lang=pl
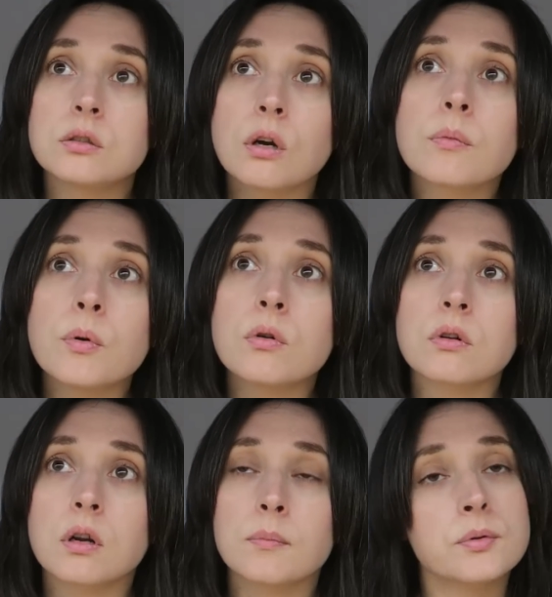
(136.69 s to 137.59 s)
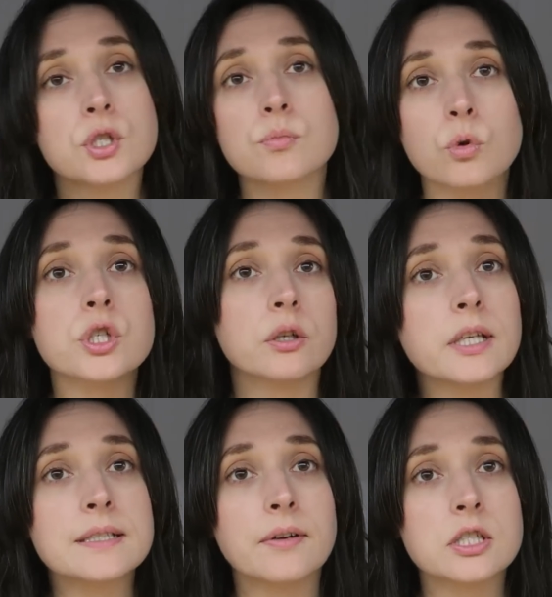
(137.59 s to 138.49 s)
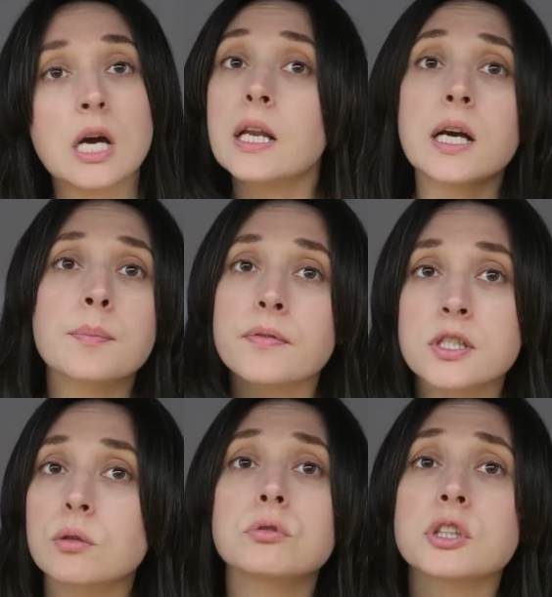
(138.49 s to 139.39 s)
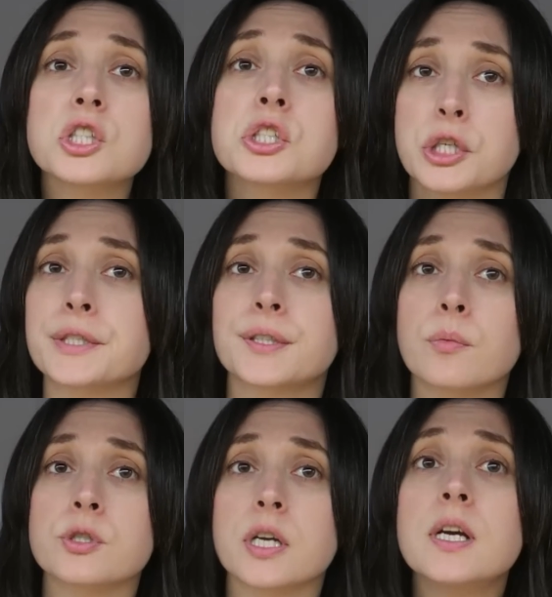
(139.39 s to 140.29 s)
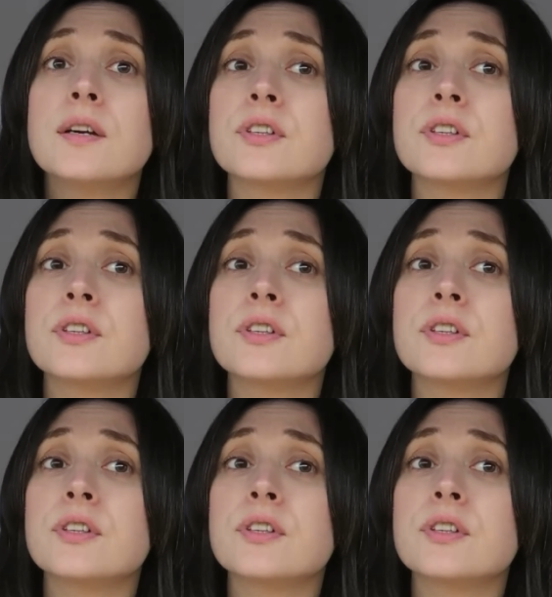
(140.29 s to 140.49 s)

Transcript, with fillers: to gbur, bo przecież mógł się odezwać. Ale jak powiedział, to też nie jest dobrze.